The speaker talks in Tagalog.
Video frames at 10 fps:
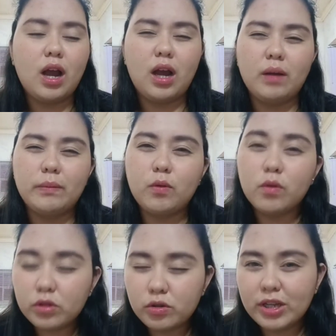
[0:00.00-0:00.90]
Um,
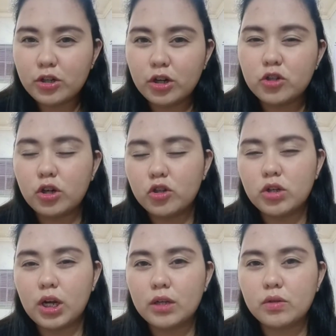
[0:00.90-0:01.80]
kung gusto nyo i-search, search
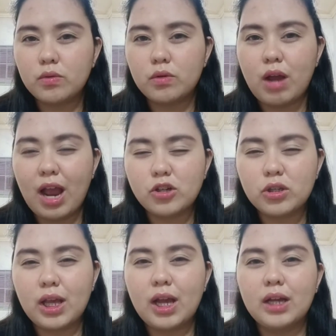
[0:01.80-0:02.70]
na lang siguro
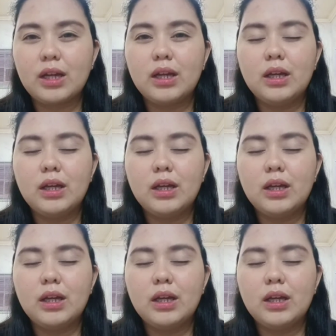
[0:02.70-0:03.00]
hashtag